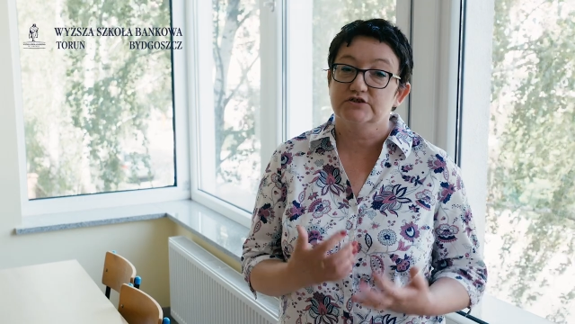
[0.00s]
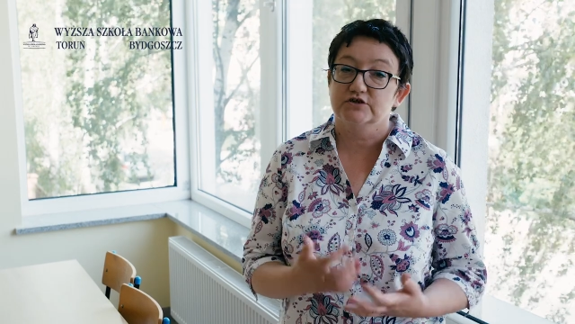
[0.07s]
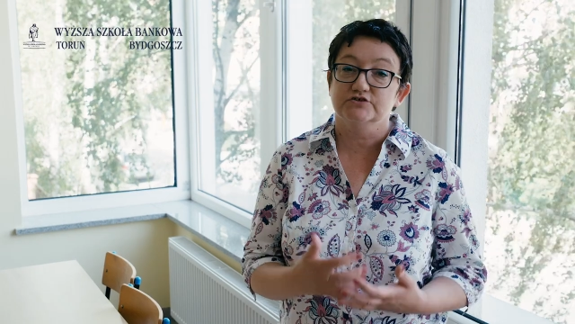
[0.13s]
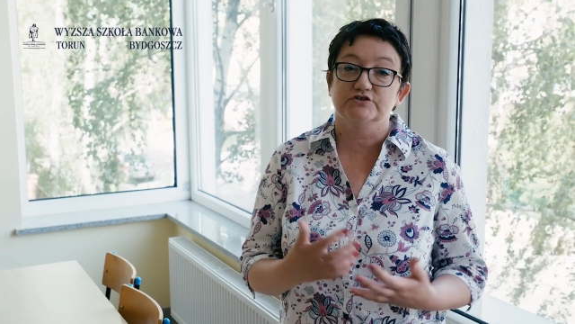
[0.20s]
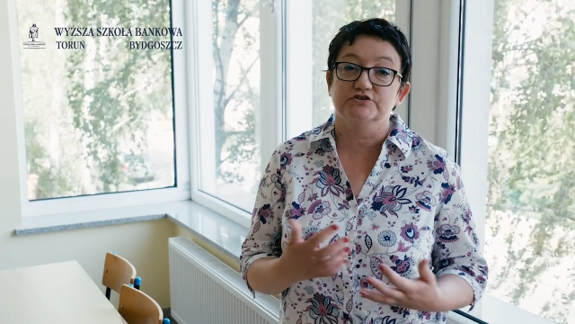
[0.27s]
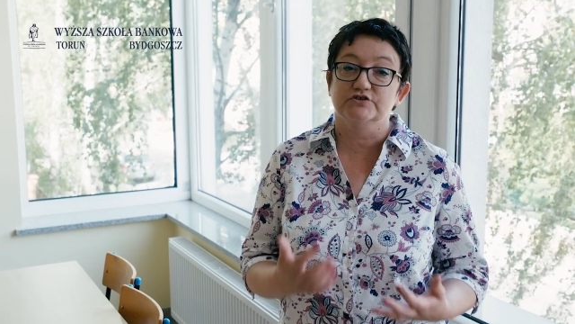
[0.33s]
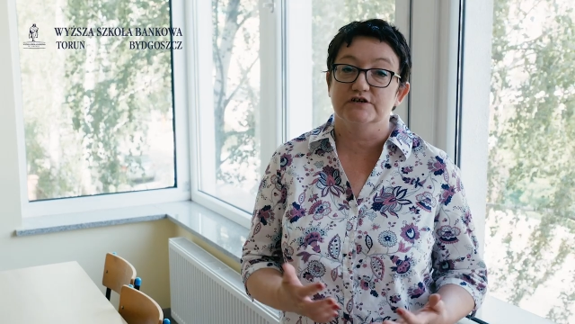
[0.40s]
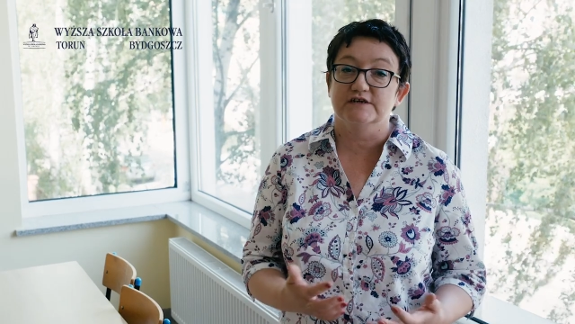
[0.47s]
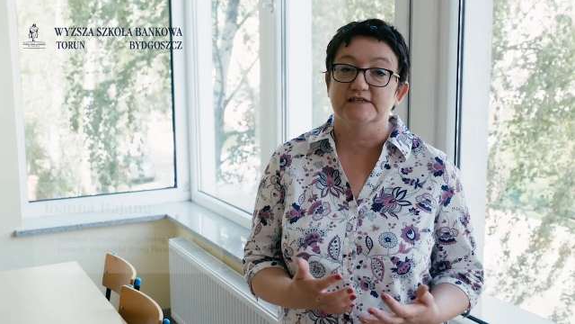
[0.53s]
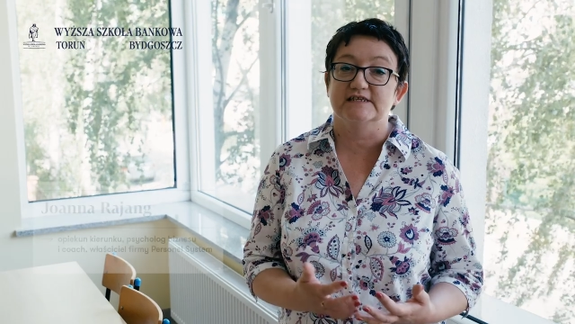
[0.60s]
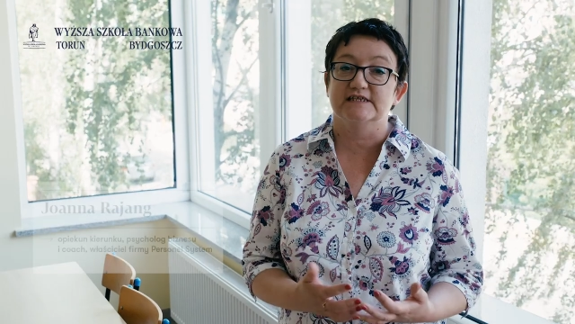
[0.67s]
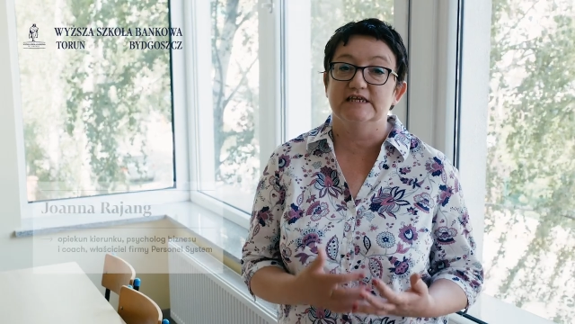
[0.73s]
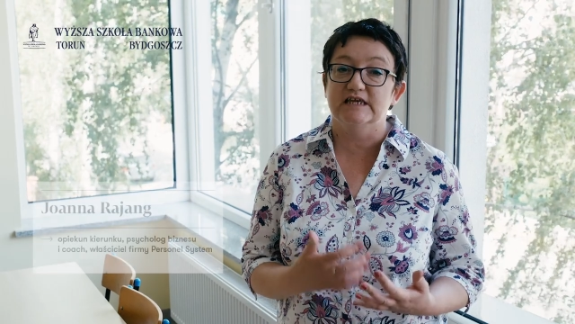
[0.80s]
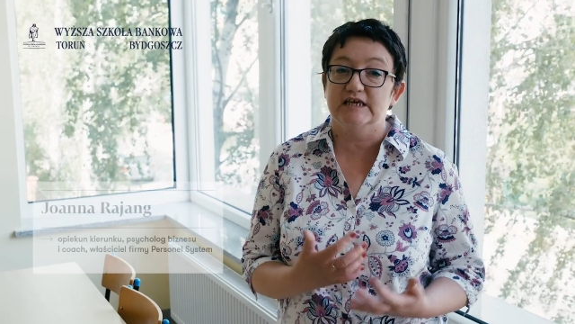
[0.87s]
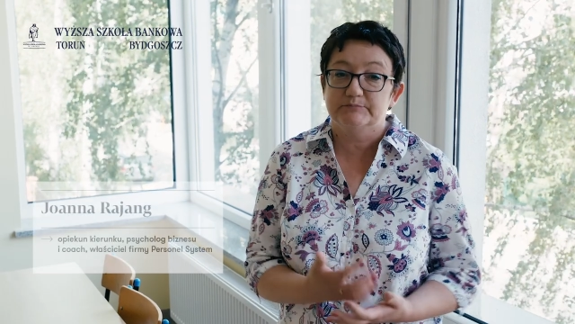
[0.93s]
ktoś, kto
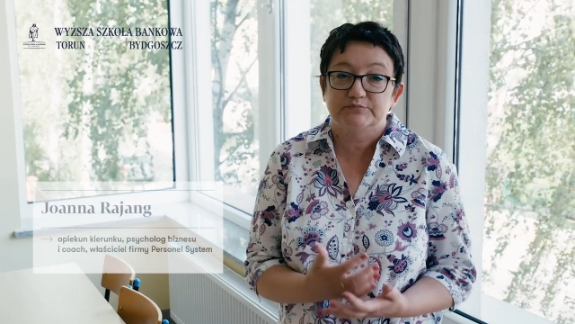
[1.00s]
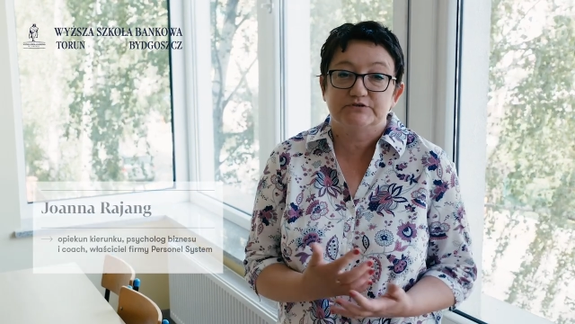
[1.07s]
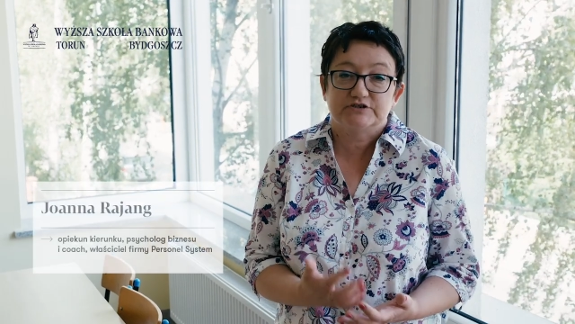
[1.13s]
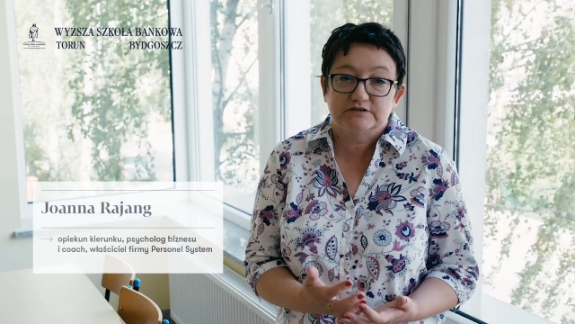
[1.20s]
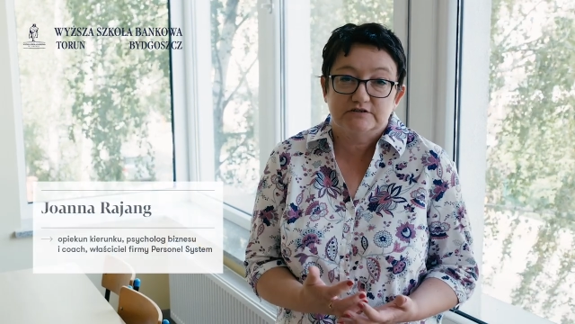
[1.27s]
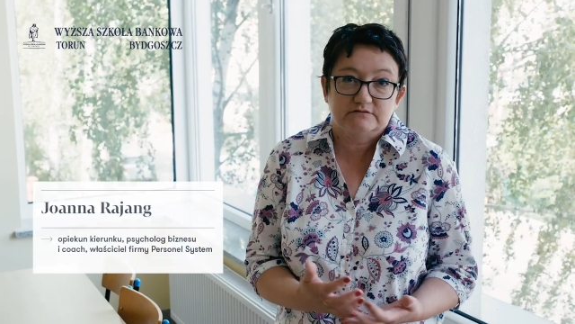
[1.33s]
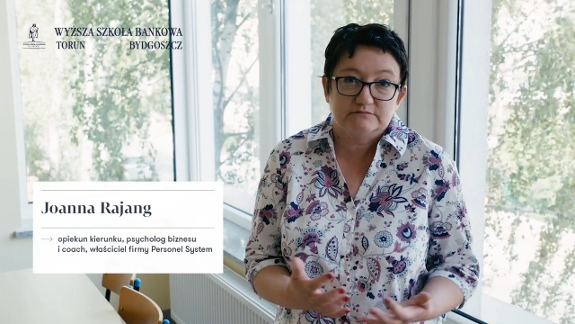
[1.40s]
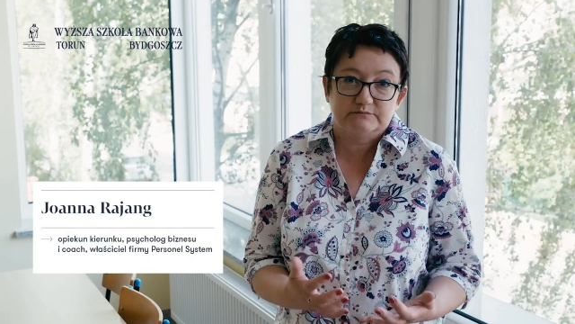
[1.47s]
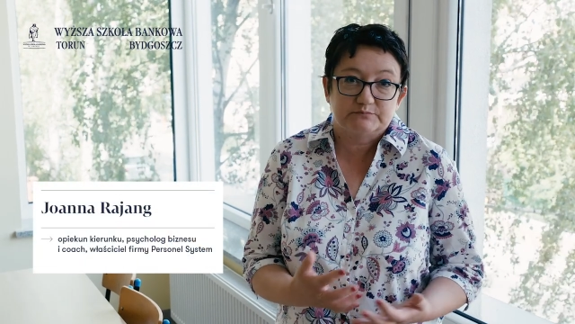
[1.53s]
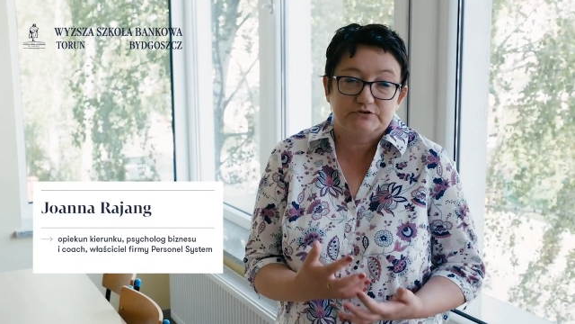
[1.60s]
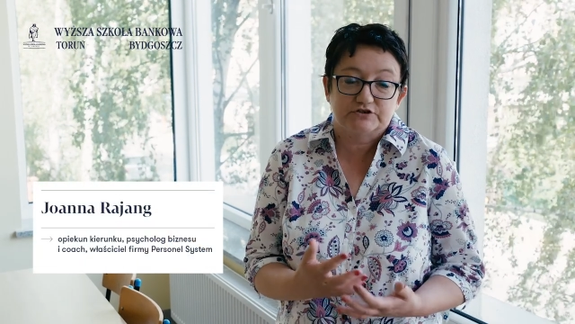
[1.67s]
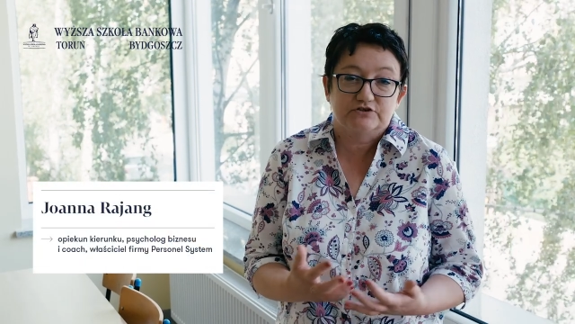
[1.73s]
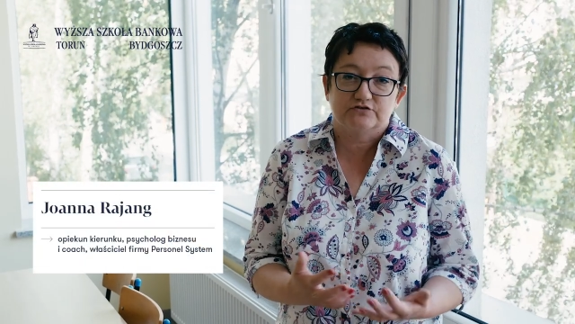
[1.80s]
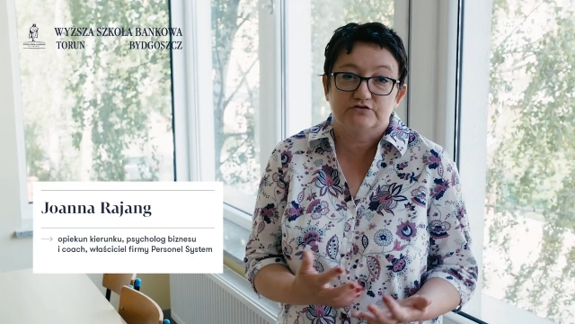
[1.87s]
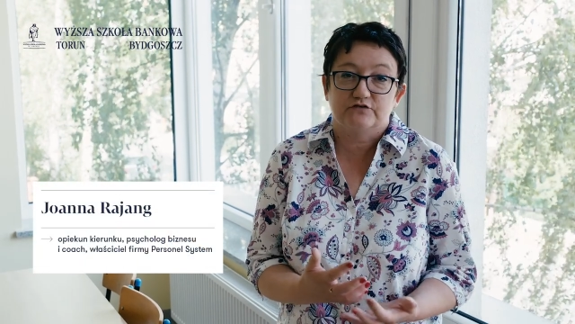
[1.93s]
jest
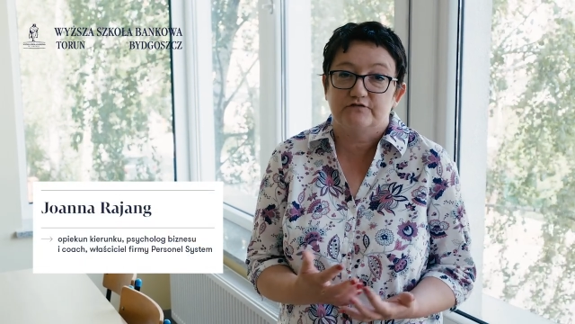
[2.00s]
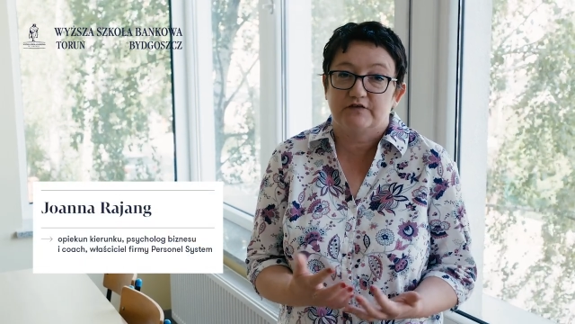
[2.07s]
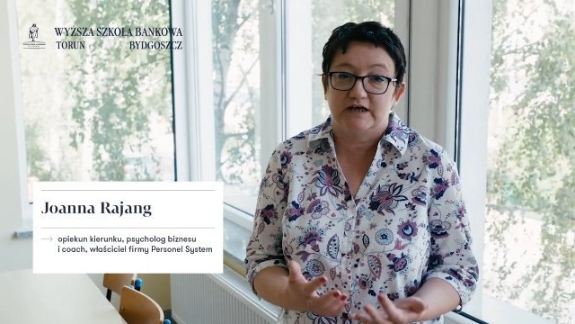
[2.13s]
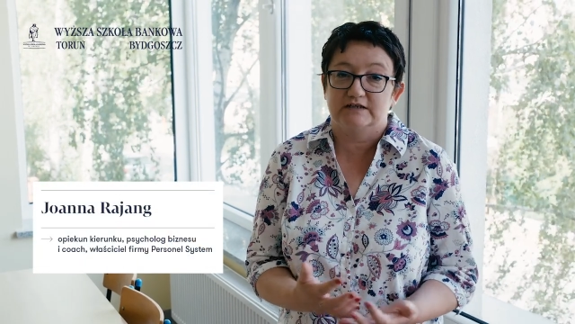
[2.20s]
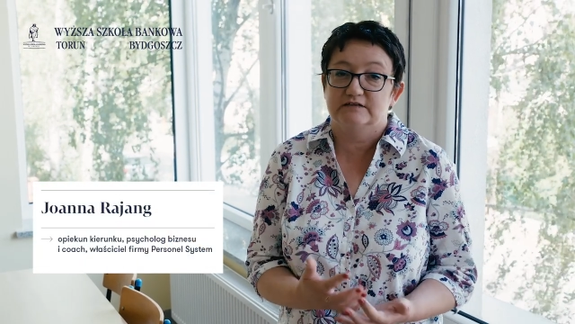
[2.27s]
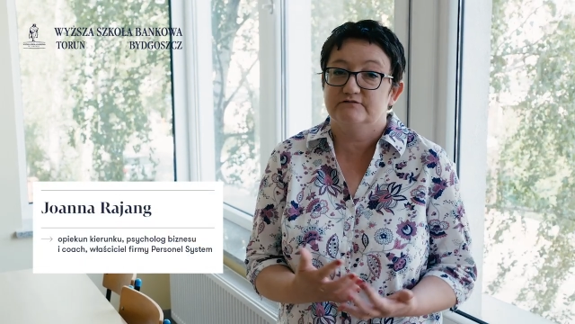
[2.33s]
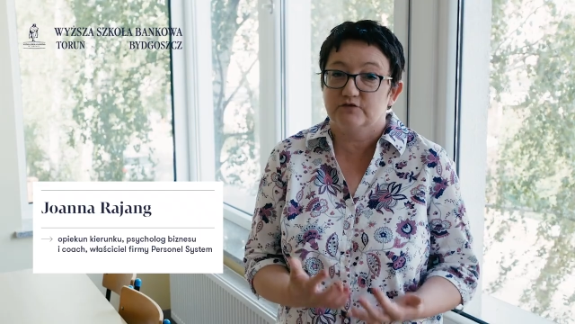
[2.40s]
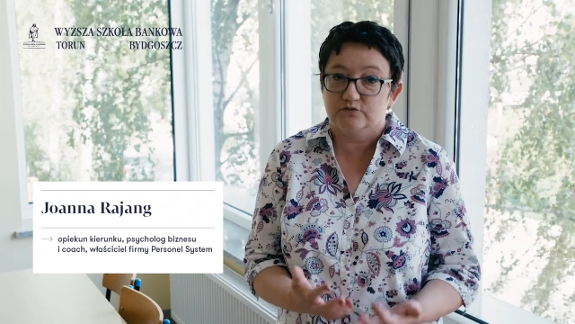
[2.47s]
nieprzygotowany